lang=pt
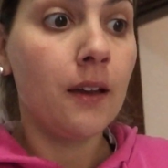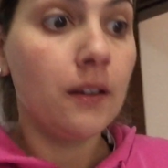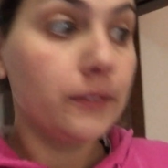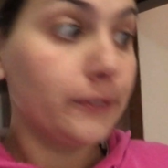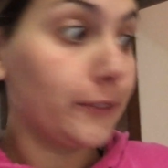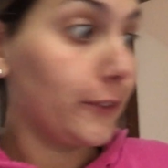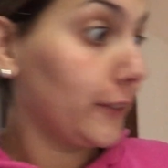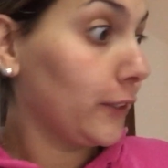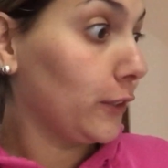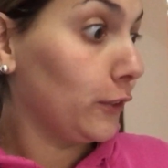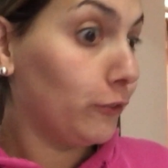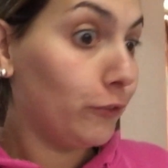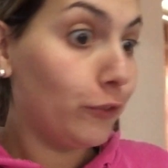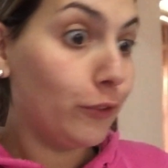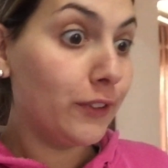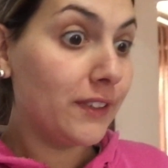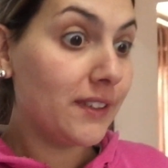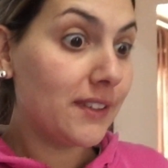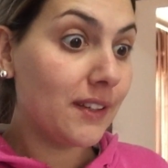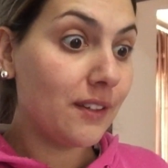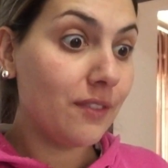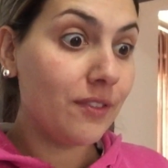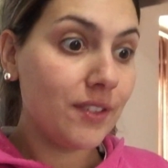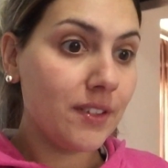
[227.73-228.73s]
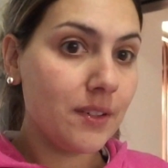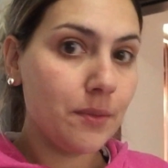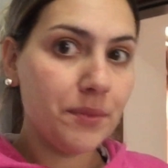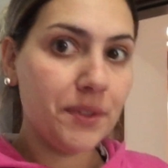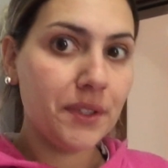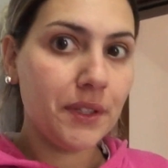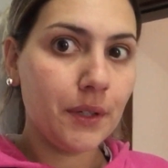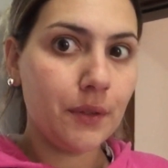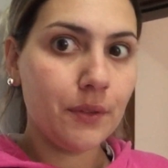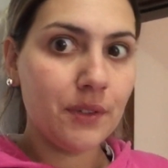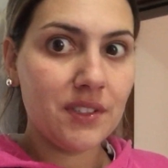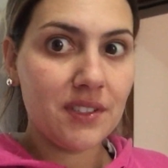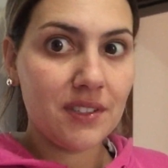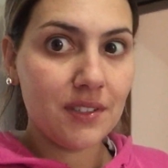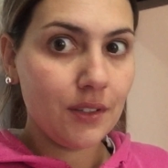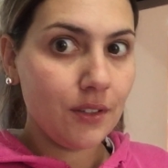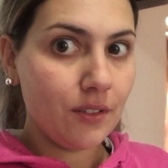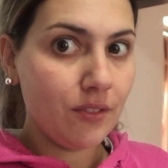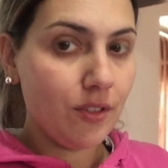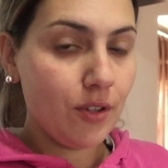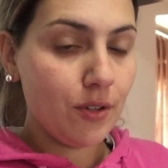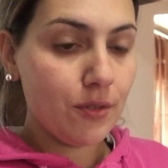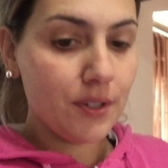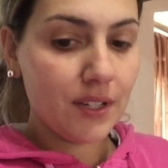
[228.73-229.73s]
Só que eu não vou conseguir fazer muita coisa,
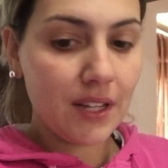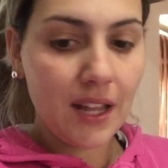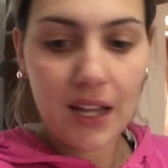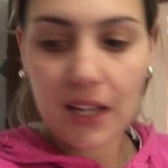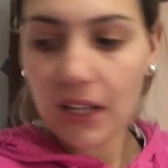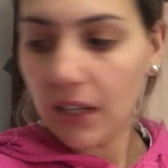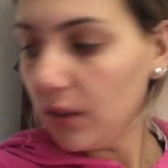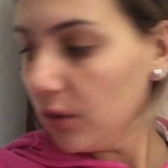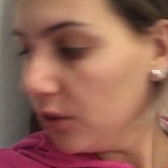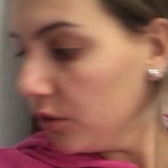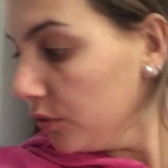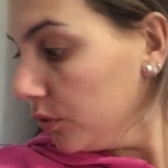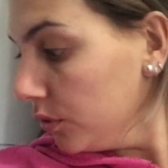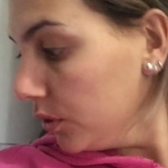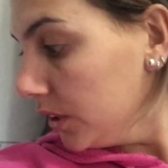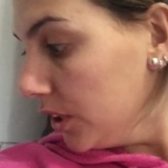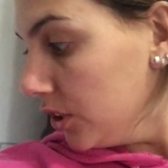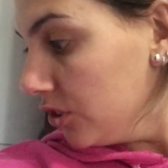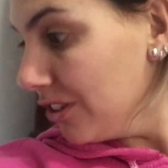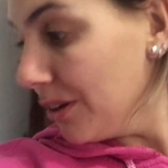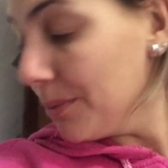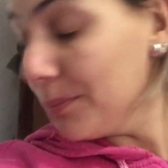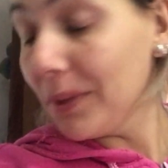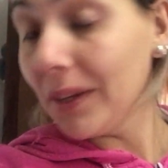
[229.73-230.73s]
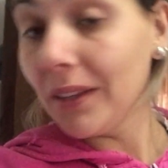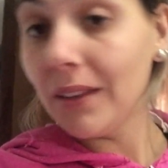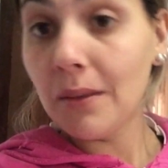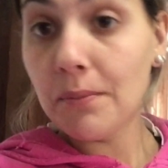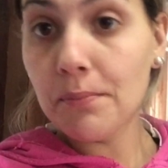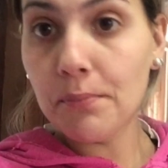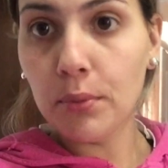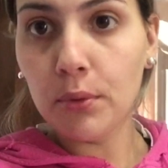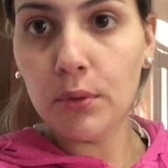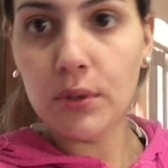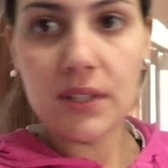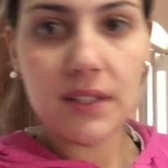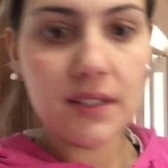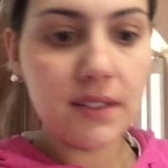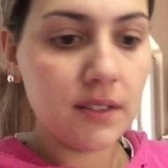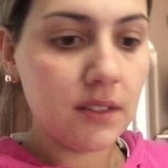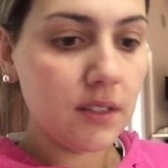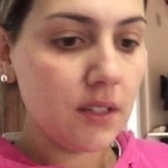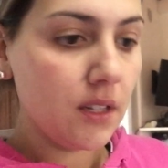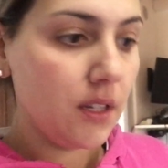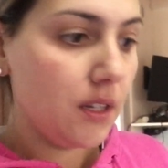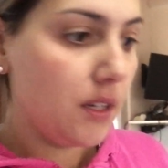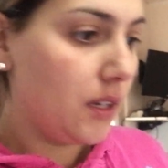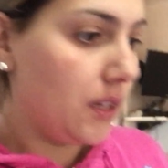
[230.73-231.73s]
senão eu vou acordar ele. Eu vou deixar pra depois.
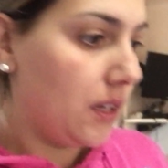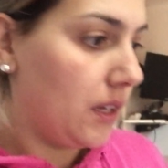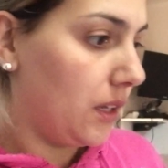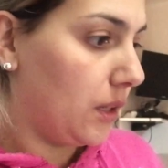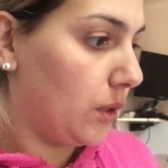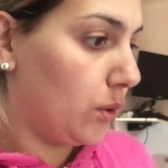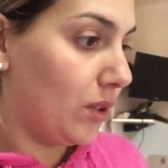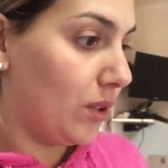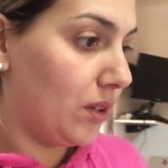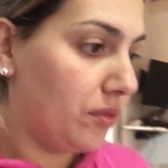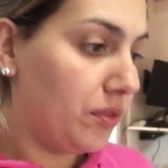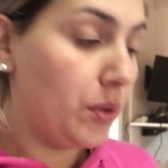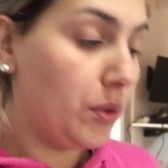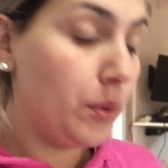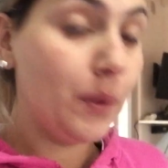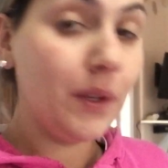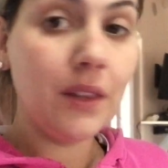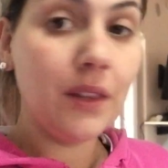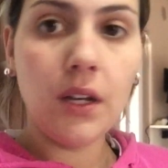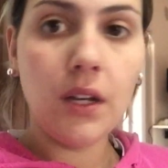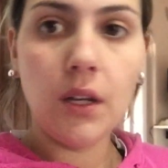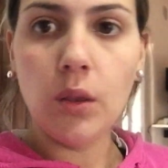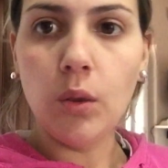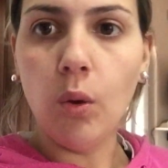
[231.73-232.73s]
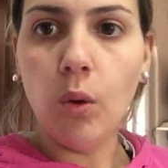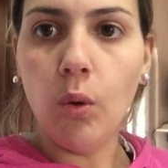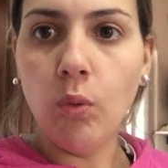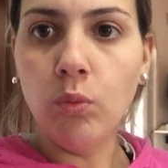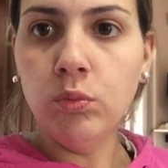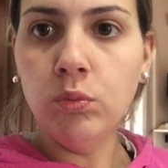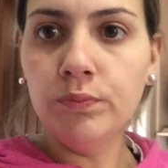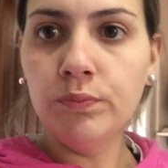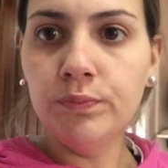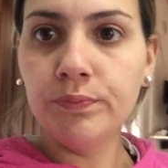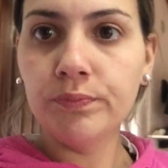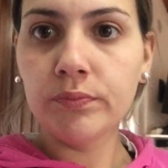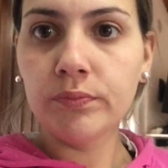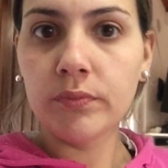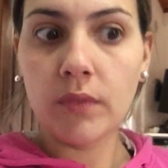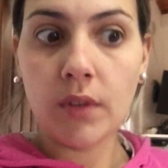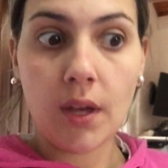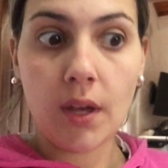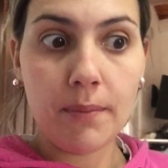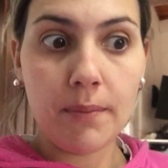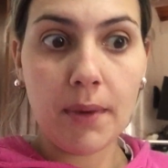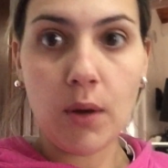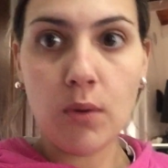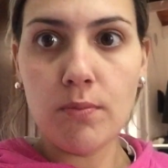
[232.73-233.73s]
Eu lavei o edredom,
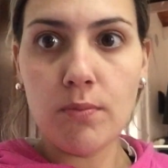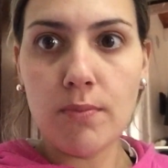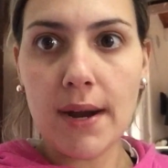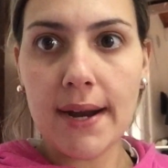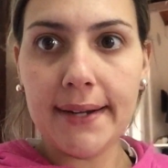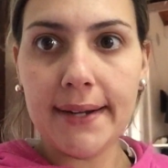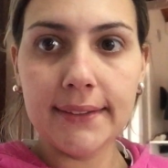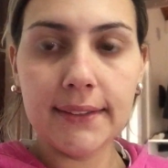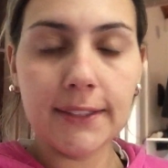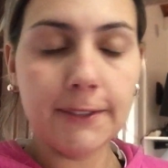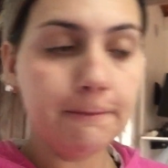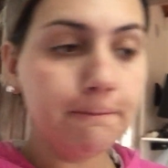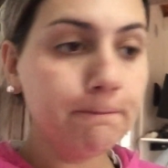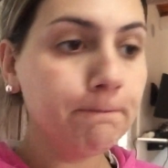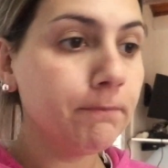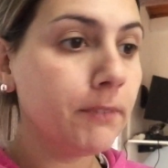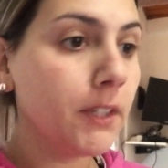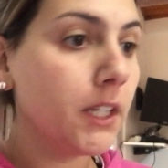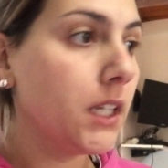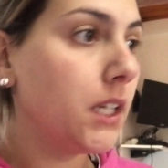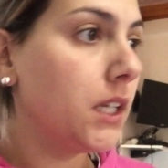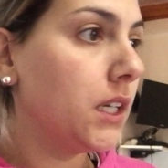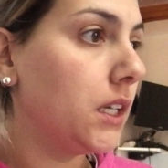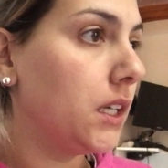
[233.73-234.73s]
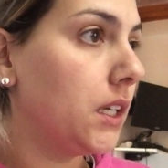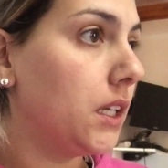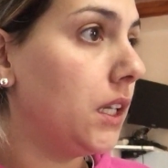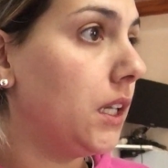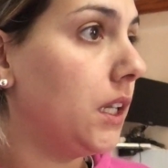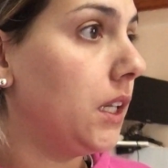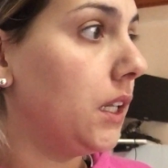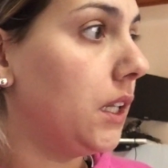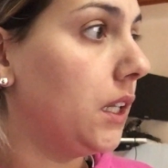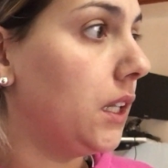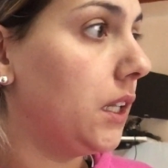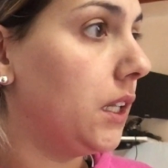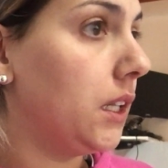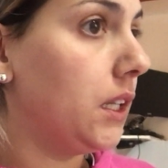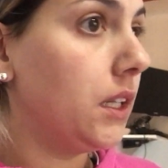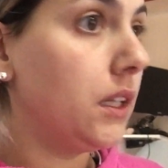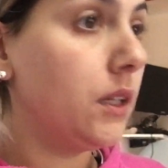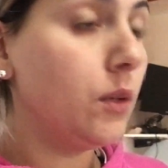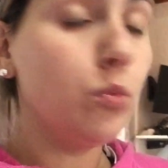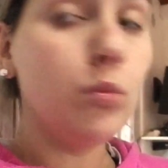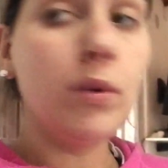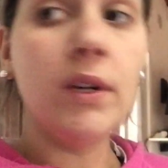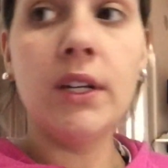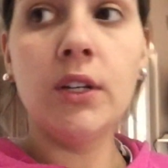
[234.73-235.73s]
a minha coberta.
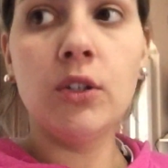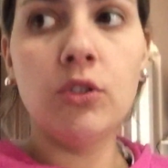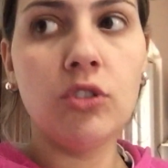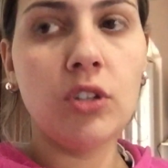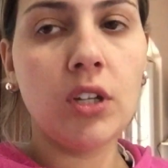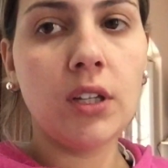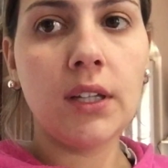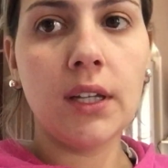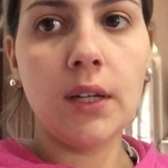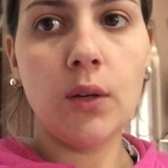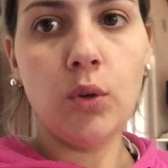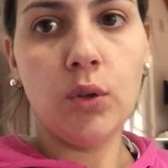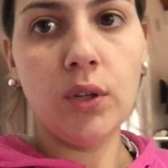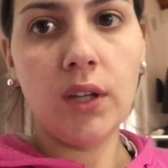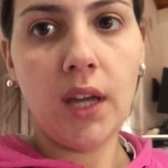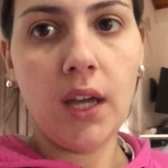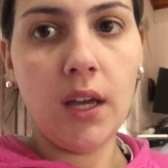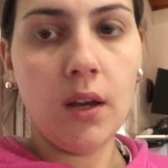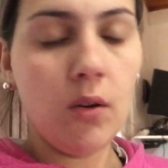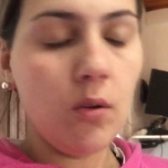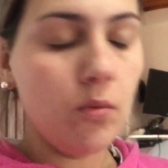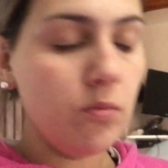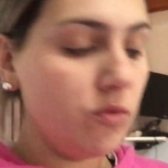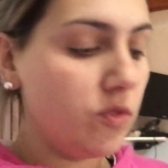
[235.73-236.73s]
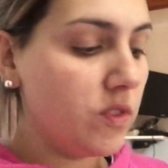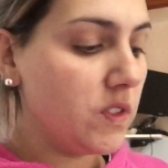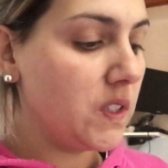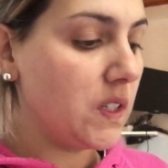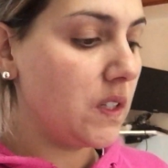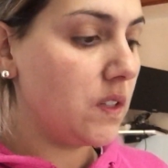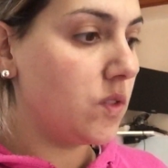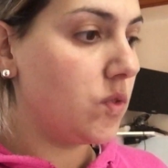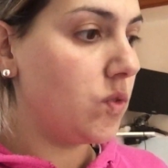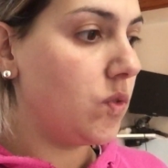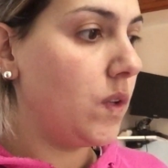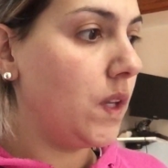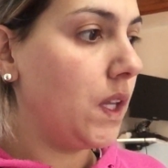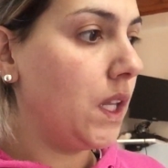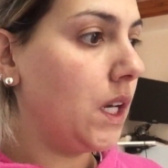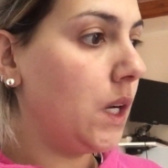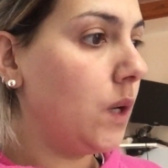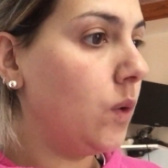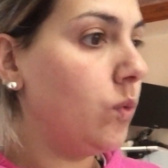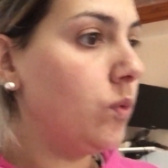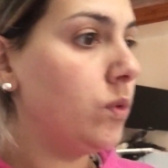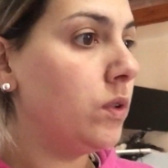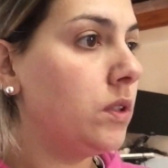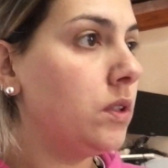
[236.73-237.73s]
E o banheiro já tá ok, como vocês
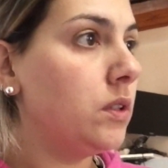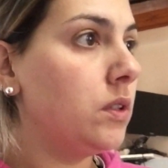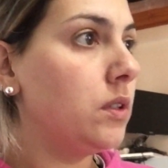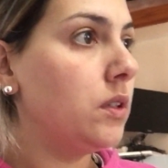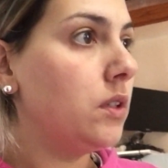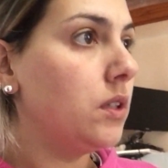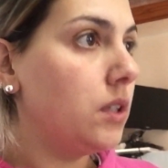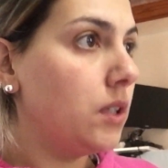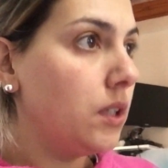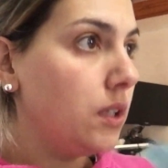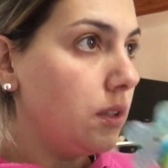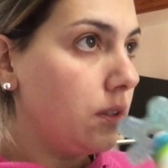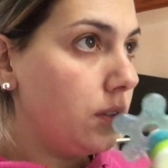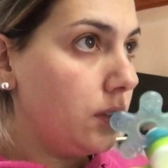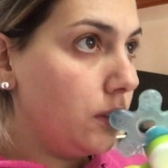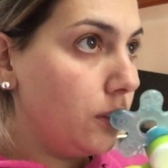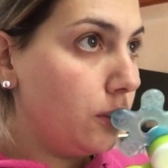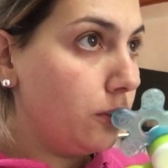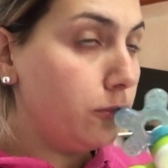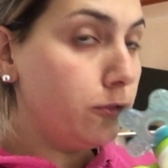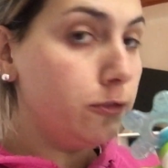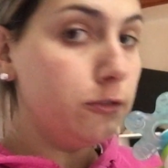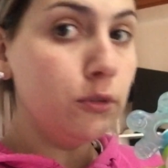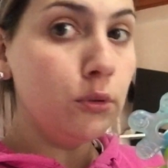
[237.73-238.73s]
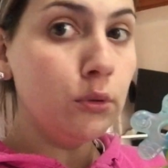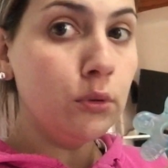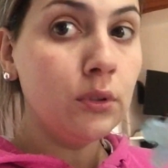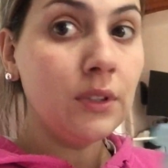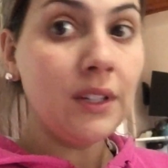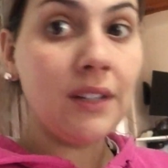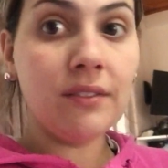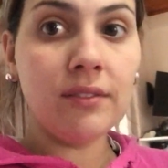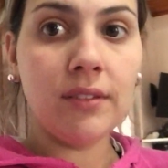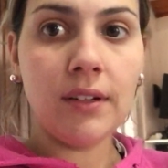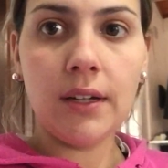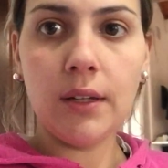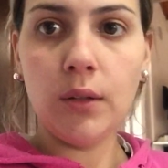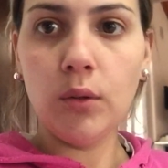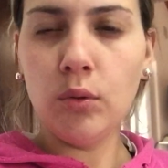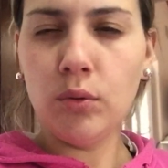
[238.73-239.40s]
viram. E eu vou lavar a